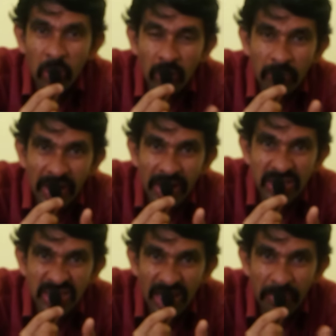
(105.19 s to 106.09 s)
ஒரு பெரிய
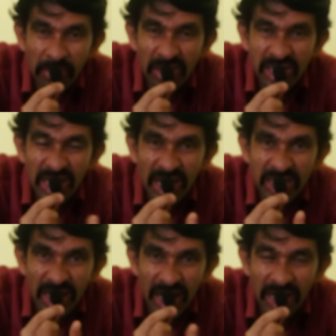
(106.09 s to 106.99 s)
சின்ன பின்னமாக
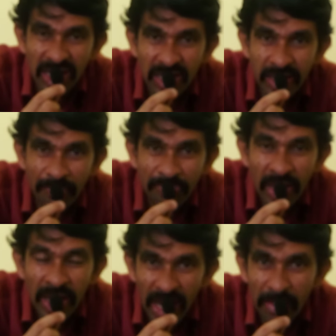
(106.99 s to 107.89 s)
சிதிலடைஞ்ச நிலையில் இருக்குது
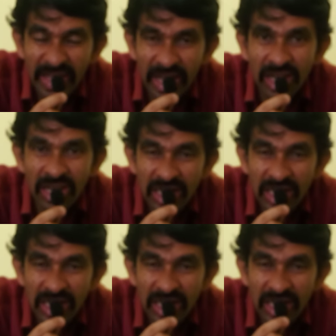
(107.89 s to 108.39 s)
இதில் பார்த்தீங்கன்னா